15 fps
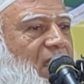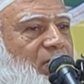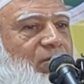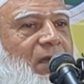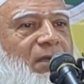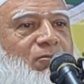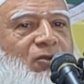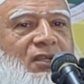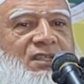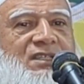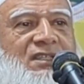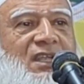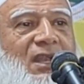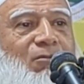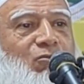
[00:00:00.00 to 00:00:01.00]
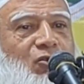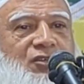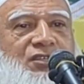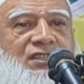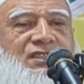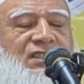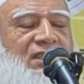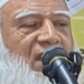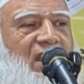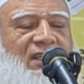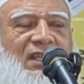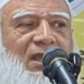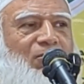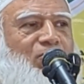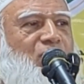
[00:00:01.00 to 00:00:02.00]
এক ভাই বলেছে যারা বসেছেন না
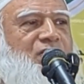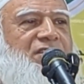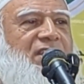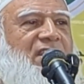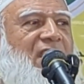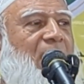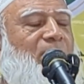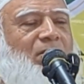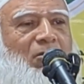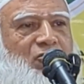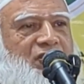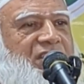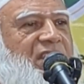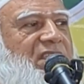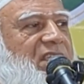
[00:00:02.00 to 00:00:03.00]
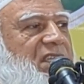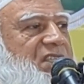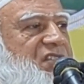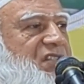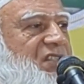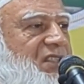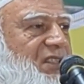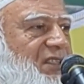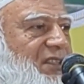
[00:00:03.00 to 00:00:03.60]
তারা বসেনি আমরা বসিয়ে দিয়েছি